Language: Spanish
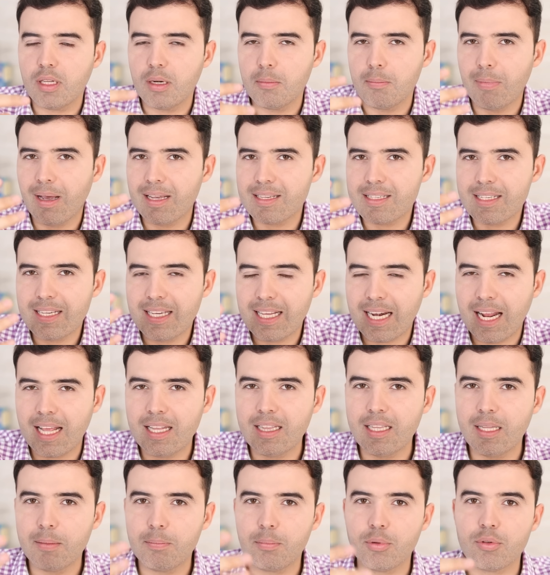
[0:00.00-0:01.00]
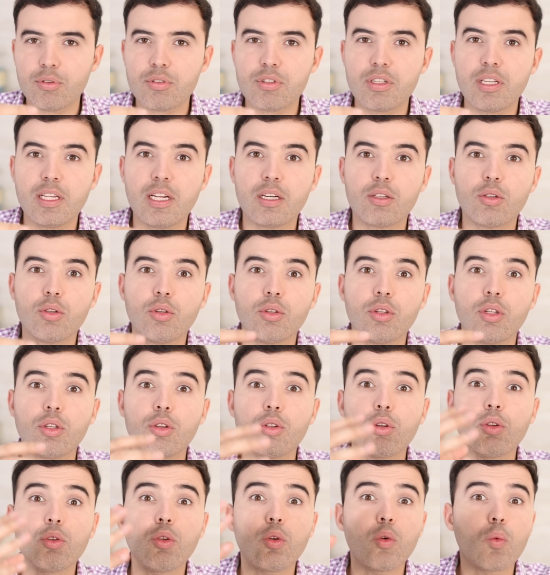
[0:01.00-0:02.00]
el más grande por cierto de
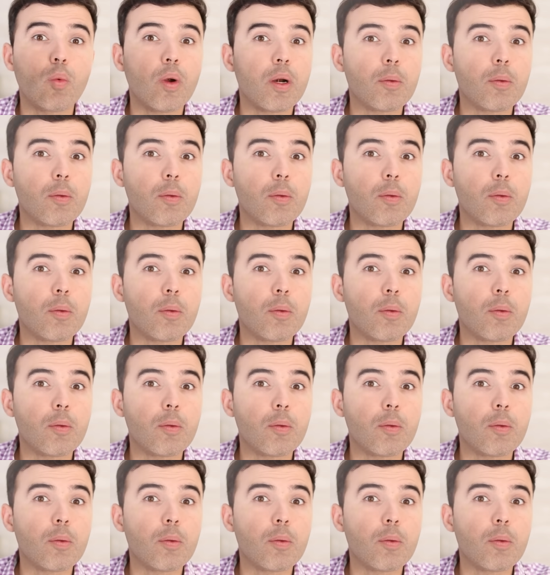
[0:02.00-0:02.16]
todo el